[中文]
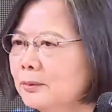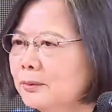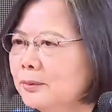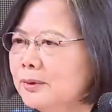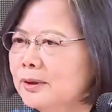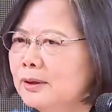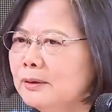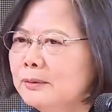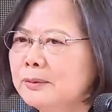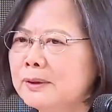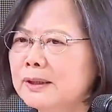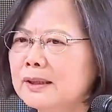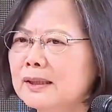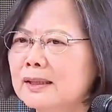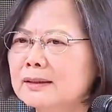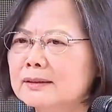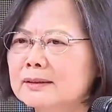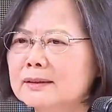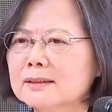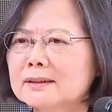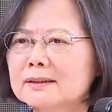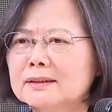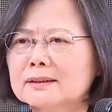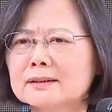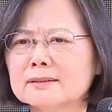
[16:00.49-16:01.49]
我要回答
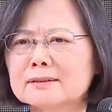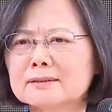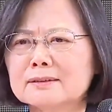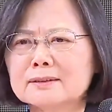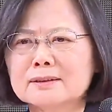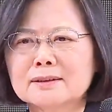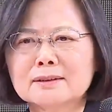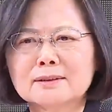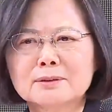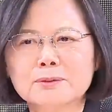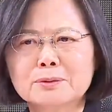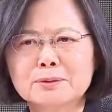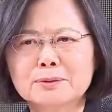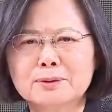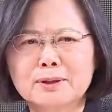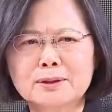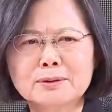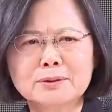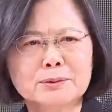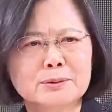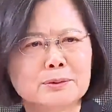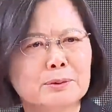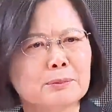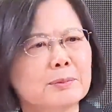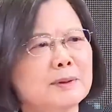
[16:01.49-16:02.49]
这个选
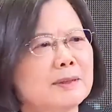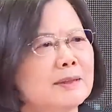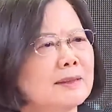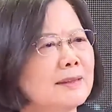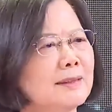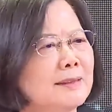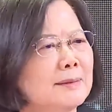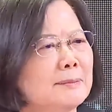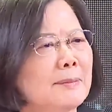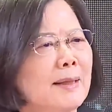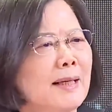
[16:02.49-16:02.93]
举的问题